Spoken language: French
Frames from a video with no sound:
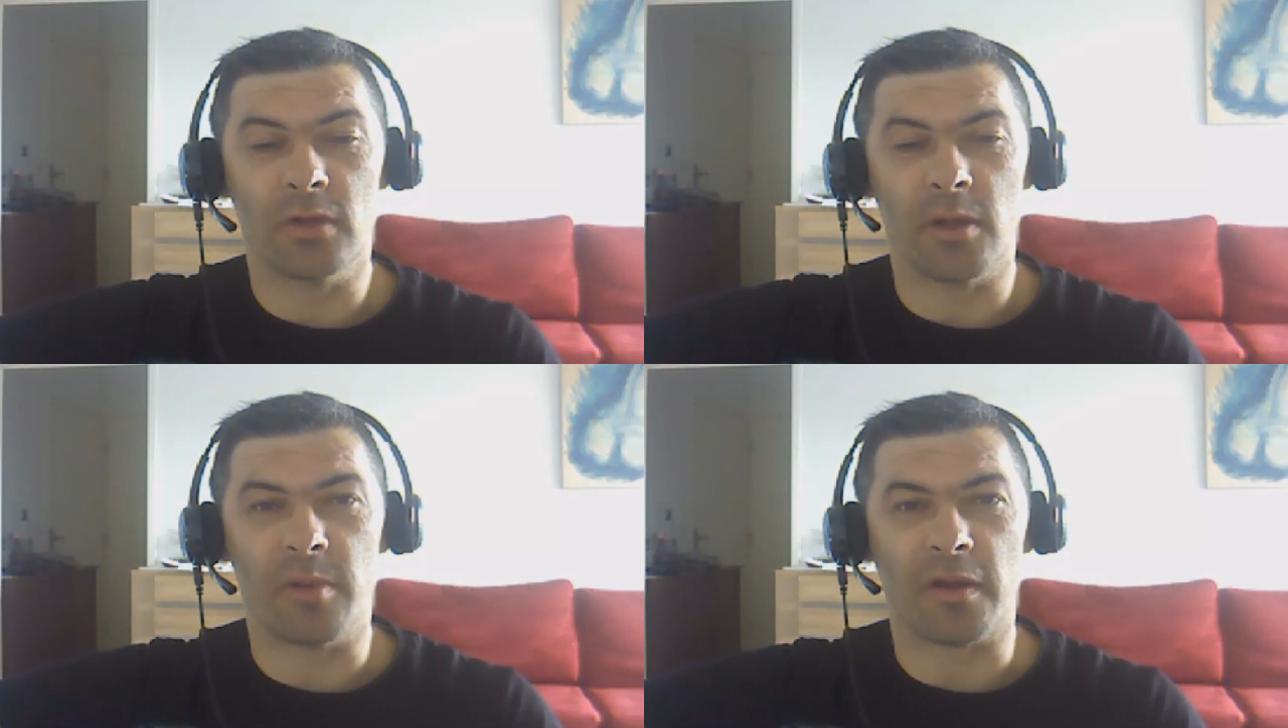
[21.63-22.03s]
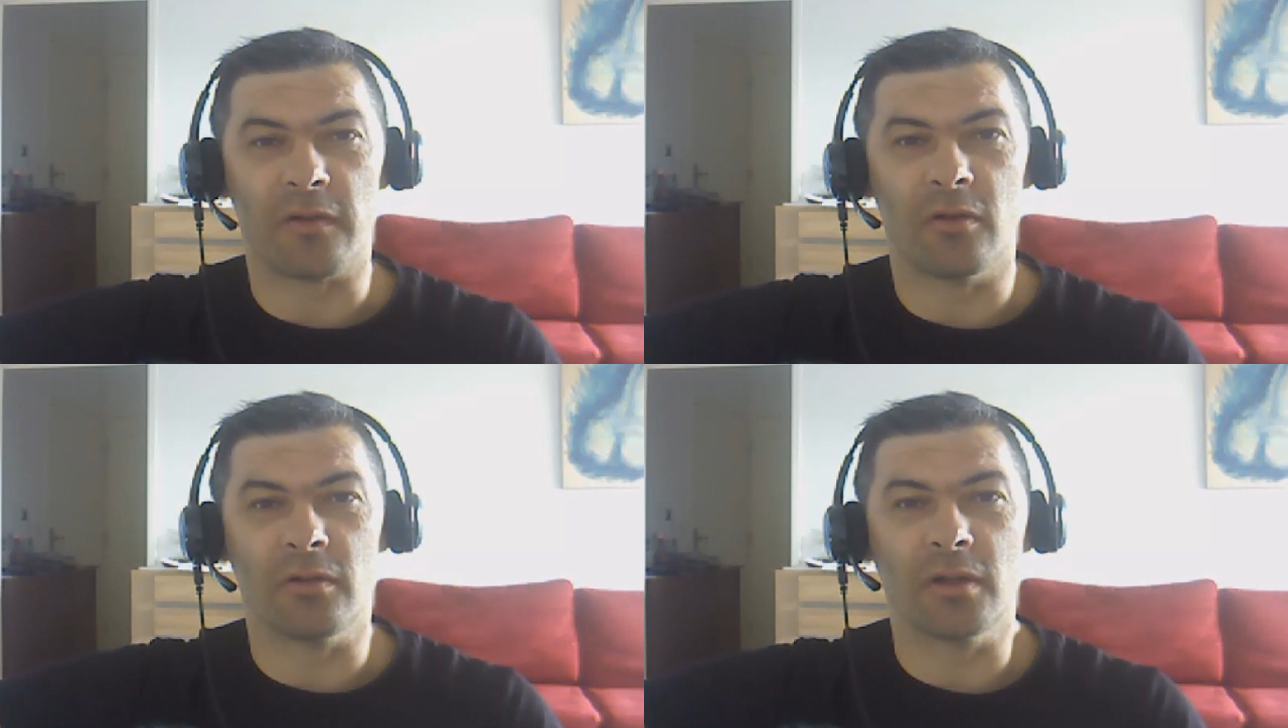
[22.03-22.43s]
toutes les
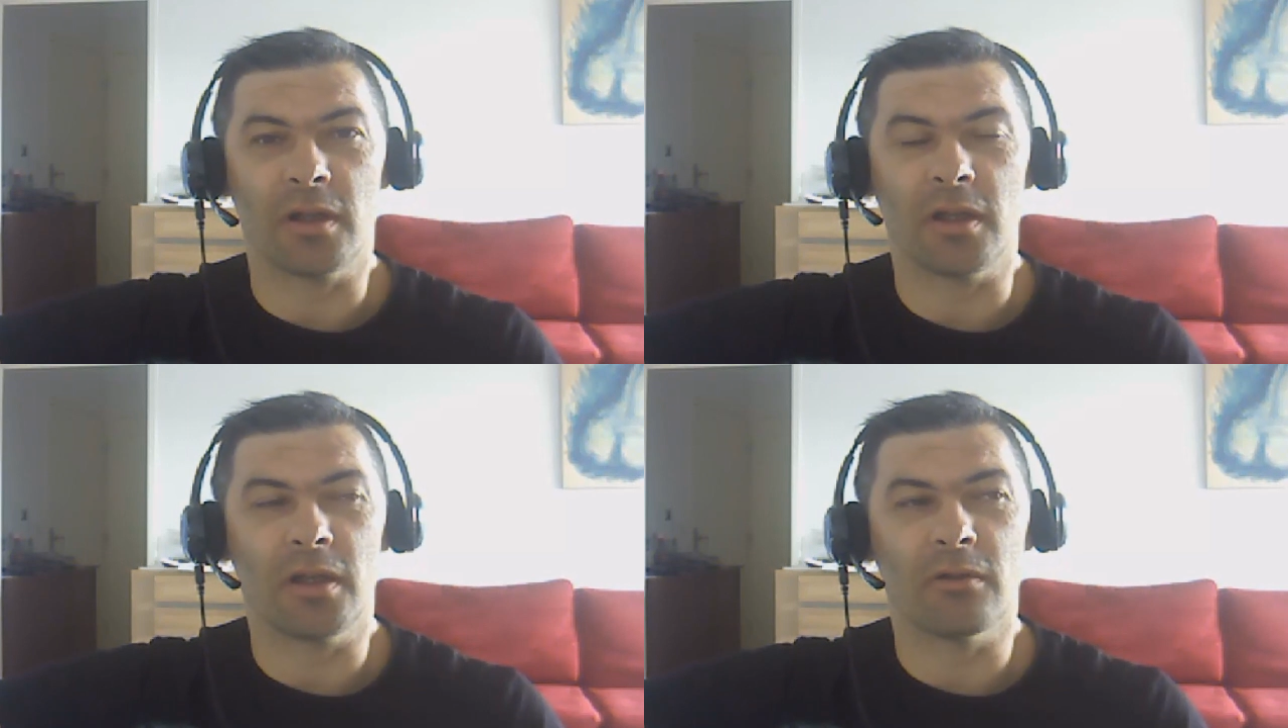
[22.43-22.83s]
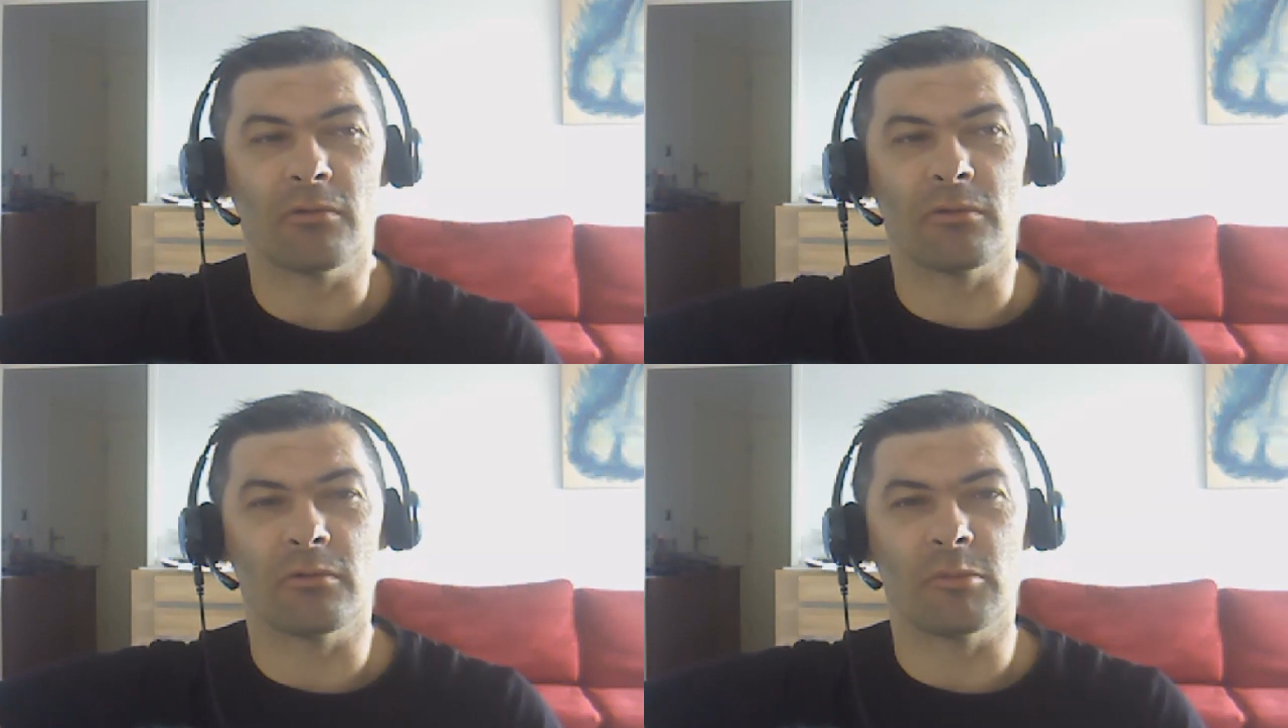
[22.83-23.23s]
personnes qui
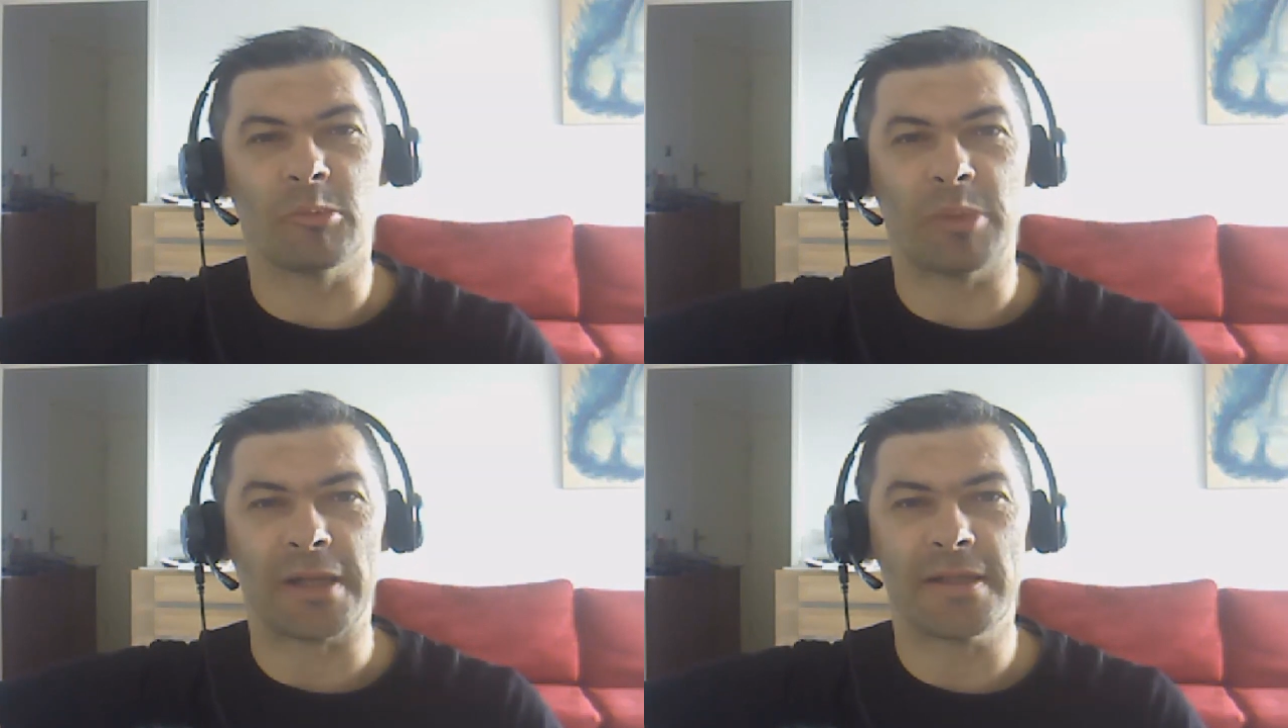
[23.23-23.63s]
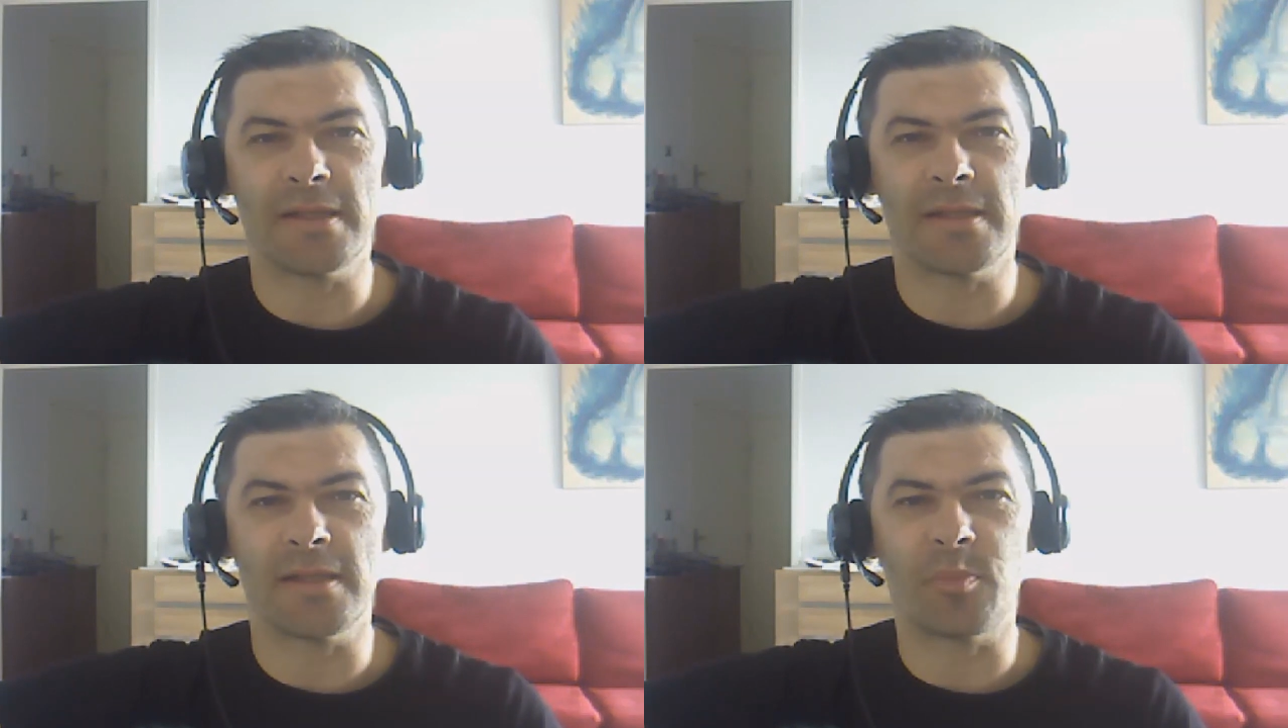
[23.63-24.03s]
ont
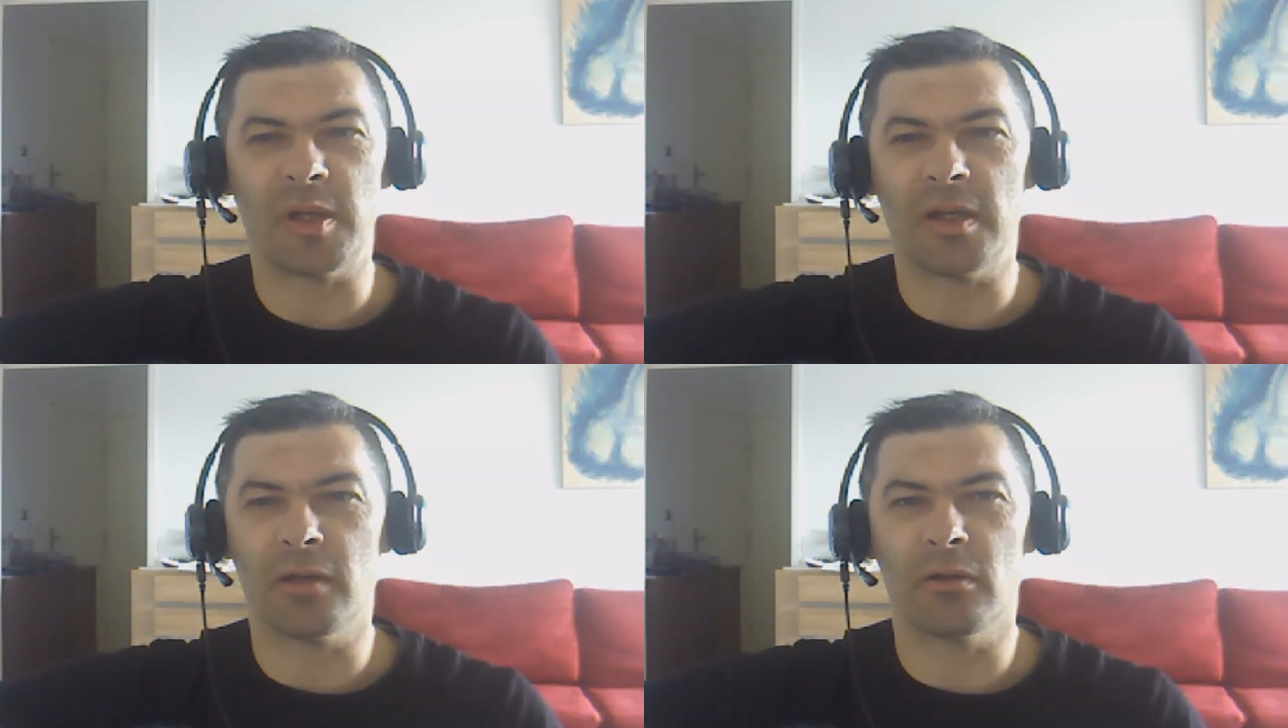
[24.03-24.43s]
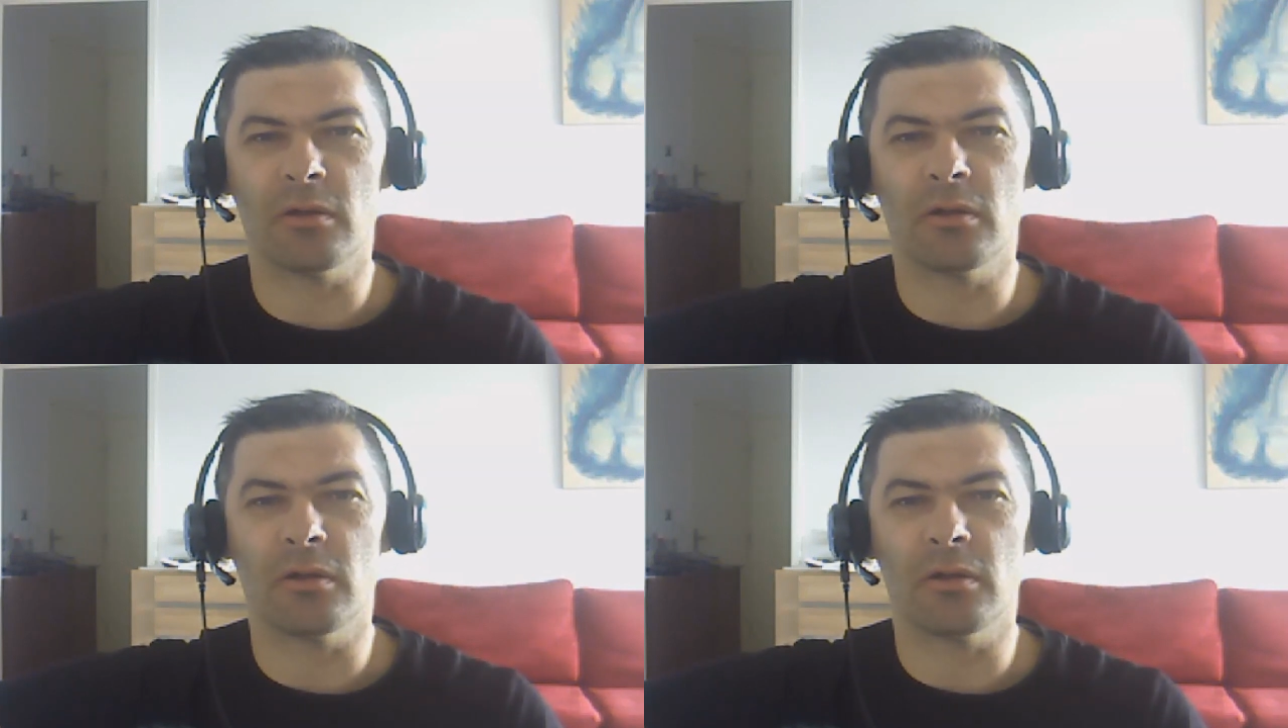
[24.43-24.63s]
participé